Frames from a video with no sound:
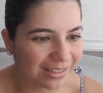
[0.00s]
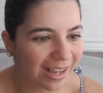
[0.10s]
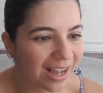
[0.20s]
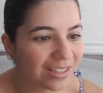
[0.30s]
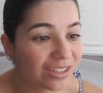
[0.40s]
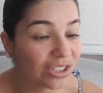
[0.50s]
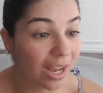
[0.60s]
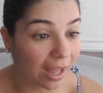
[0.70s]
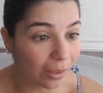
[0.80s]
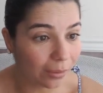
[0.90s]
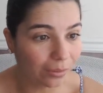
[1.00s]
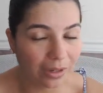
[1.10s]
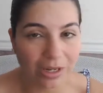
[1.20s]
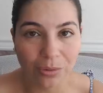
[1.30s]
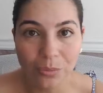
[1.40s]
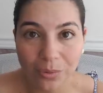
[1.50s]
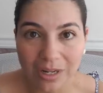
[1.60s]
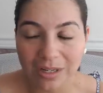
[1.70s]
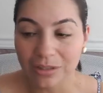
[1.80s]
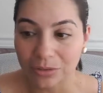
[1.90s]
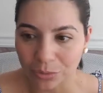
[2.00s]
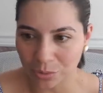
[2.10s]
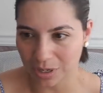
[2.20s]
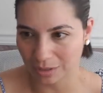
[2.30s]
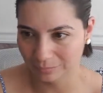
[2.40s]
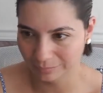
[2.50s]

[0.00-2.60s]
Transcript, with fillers: enganchado en una historia.